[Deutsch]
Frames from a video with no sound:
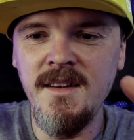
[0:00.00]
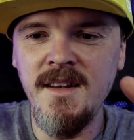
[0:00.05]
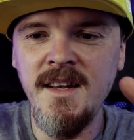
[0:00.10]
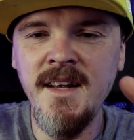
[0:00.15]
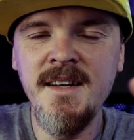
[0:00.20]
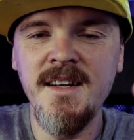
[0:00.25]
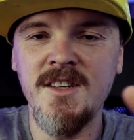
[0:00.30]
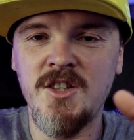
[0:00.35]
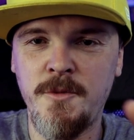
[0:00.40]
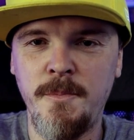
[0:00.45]

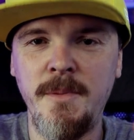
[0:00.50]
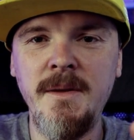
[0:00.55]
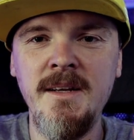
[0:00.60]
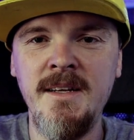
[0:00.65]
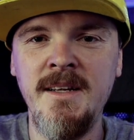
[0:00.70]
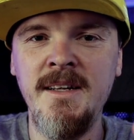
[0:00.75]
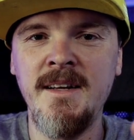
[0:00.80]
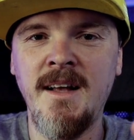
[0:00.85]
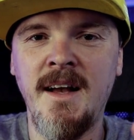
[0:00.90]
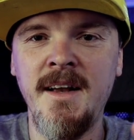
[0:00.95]
in das
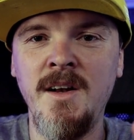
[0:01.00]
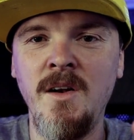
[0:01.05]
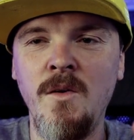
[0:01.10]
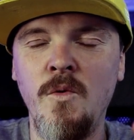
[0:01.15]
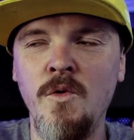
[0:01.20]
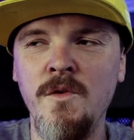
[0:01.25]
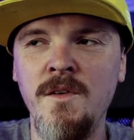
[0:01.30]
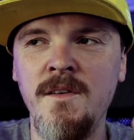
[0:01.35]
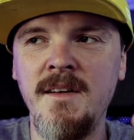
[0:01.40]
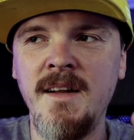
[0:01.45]
Spiel hinein
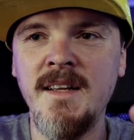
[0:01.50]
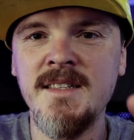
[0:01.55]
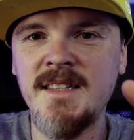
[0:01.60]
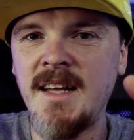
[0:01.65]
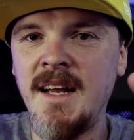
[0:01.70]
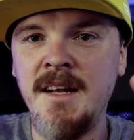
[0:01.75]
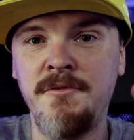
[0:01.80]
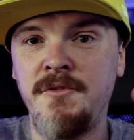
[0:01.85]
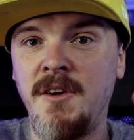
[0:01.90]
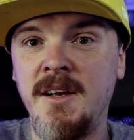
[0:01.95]
und
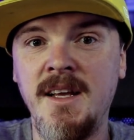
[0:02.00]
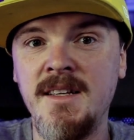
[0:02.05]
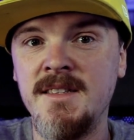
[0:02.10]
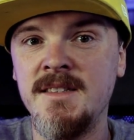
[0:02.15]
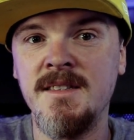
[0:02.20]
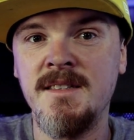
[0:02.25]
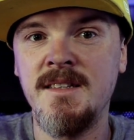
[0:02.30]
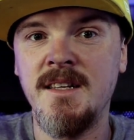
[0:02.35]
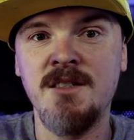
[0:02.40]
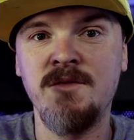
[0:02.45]
lässt einen
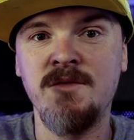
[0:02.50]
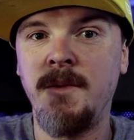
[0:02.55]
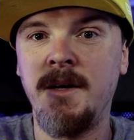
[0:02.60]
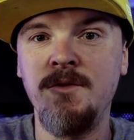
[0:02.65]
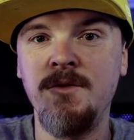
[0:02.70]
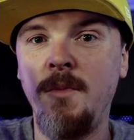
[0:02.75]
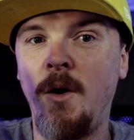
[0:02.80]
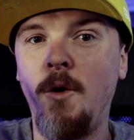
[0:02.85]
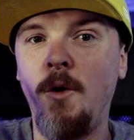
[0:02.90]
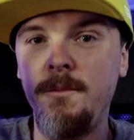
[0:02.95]
vergessen, dass
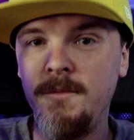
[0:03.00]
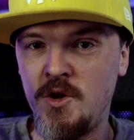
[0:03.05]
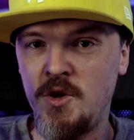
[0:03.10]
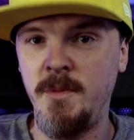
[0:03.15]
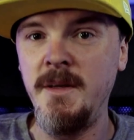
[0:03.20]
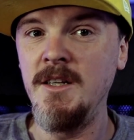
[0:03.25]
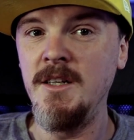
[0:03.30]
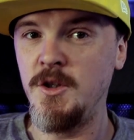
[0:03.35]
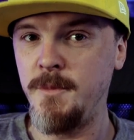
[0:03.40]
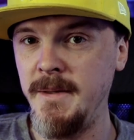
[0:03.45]
man überhaupt ein
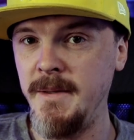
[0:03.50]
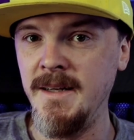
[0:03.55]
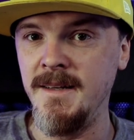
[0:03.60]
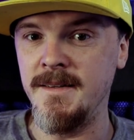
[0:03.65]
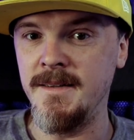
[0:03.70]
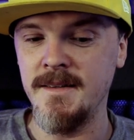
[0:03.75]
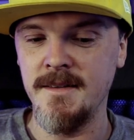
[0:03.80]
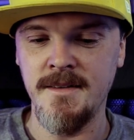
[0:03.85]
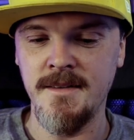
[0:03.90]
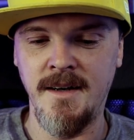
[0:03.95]
Spiel
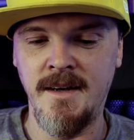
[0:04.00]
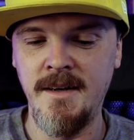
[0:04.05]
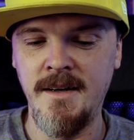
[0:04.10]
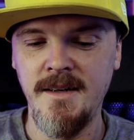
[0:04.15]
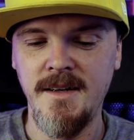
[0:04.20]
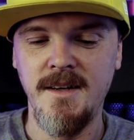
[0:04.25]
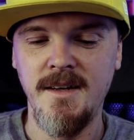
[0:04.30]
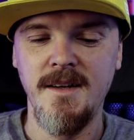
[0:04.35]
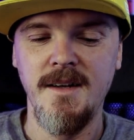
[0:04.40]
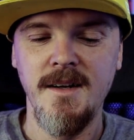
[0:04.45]
spielt. Ja,
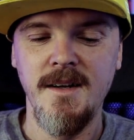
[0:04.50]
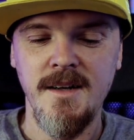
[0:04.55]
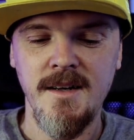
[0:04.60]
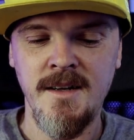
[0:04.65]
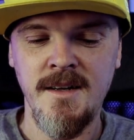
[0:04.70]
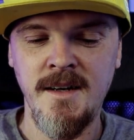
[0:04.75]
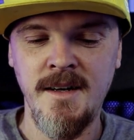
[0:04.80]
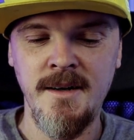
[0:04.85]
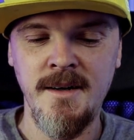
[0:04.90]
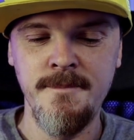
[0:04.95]

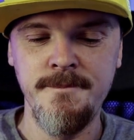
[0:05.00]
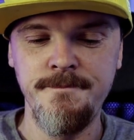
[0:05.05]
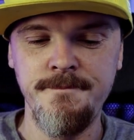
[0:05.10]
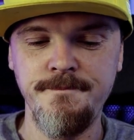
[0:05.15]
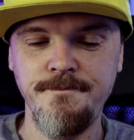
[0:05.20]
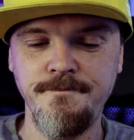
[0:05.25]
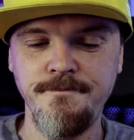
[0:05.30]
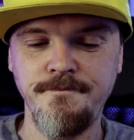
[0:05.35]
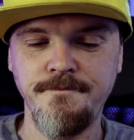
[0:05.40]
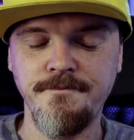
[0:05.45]
ähm,
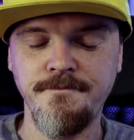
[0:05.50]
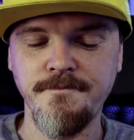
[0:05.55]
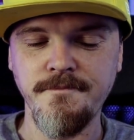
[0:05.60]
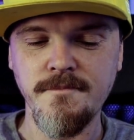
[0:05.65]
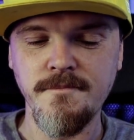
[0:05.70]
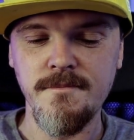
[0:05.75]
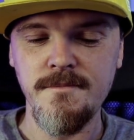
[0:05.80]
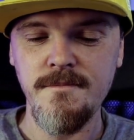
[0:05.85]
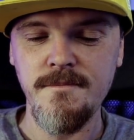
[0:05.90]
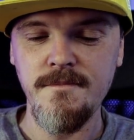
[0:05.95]

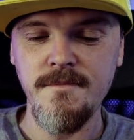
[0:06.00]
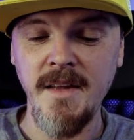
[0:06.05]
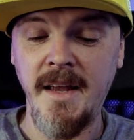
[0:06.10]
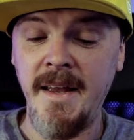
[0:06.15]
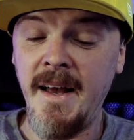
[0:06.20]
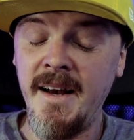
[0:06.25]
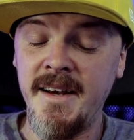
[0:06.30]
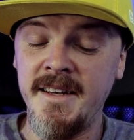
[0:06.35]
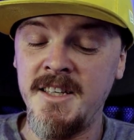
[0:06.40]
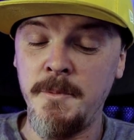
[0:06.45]

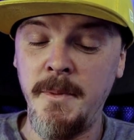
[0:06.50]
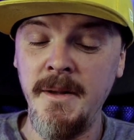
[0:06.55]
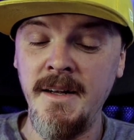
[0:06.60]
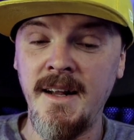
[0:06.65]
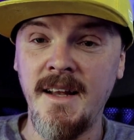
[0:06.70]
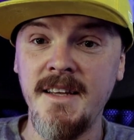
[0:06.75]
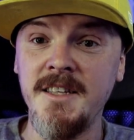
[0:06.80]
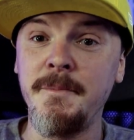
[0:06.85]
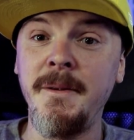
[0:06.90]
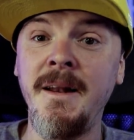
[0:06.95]
ja, ich
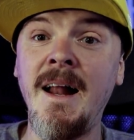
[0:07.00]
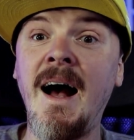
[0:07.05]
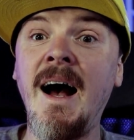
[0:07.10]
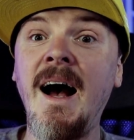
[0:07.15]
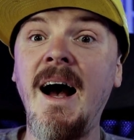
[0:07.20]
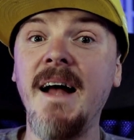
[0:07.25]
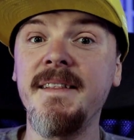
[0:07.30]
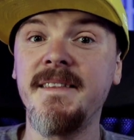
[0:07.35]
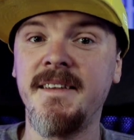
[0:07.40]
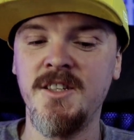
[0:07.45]
bin, ich bin
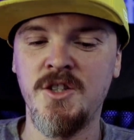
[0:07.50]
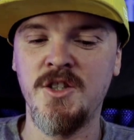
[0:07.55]
hart